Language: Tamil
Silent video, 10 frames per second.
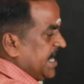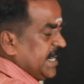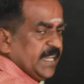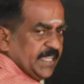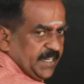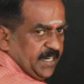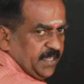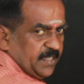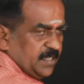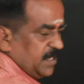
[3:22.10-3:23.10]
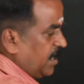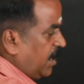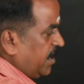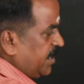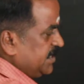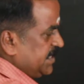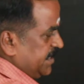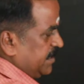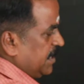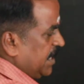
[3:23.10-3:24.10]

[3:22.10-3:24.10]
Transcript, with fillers: அரை அடி கீழே ஆறு இன்ச்சு